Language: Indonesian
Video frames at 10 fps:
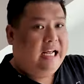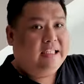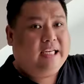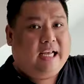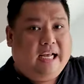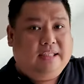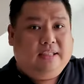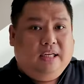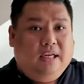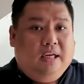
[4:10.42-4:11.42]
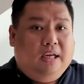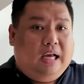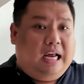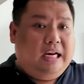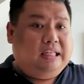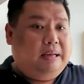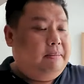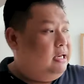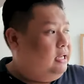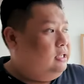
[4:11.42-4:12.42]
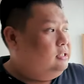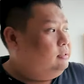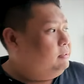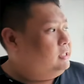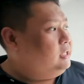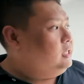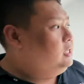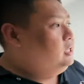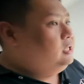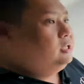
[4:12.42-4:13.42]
ini asik ya guys. Ada tamannya seperti ini.